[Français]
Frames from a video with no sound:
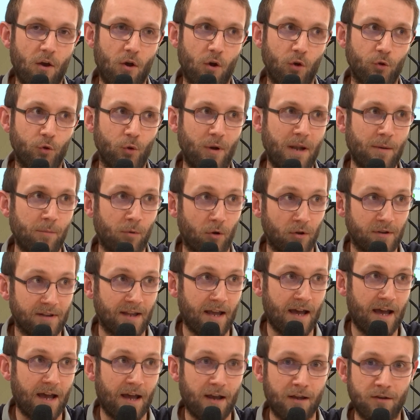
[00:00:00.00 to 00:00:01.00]
de la
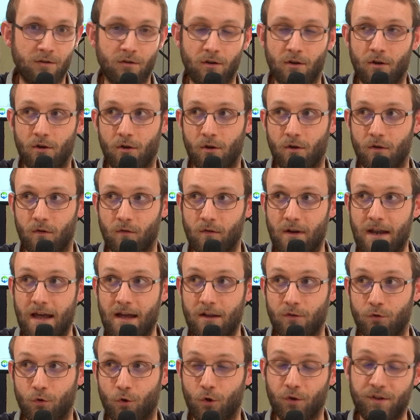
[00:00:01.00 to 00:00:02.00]
Bretagne,
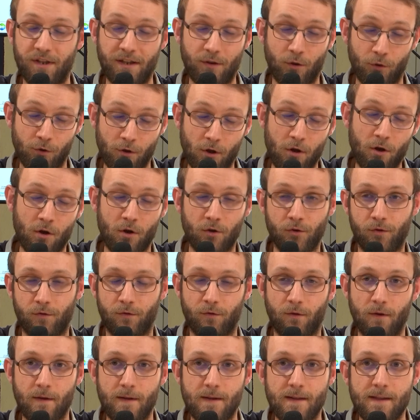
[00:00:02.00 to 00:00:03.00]
voilà, du côté de
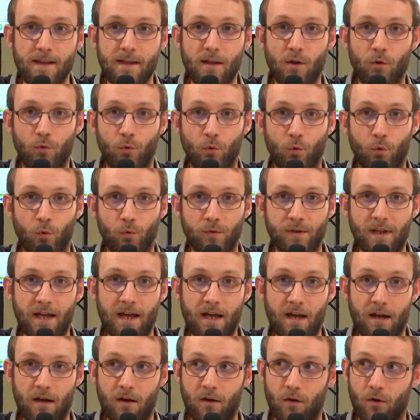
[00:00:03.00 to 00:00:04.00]
Nantes. Donc on
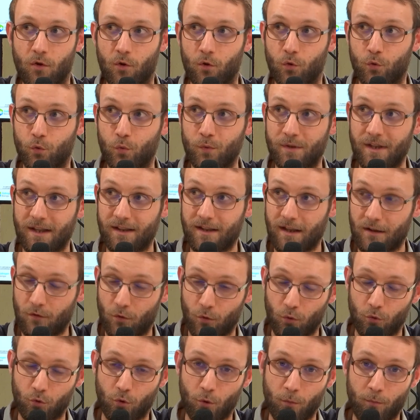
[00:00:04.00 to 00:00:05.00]
a tout un tas
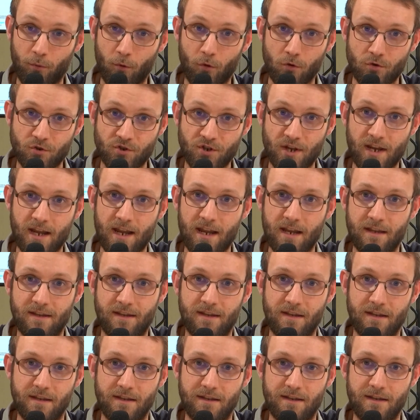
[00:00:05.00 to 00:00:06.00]
de, projets
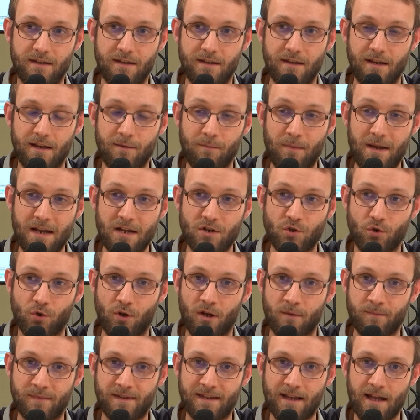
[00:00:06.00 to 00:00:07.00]
qui, émergent
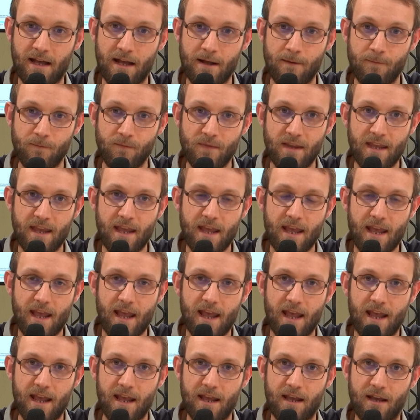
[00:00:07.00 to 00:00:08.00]
comme ça.
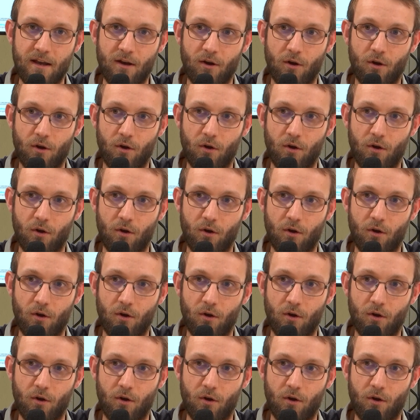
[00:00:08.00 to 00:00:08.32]
Et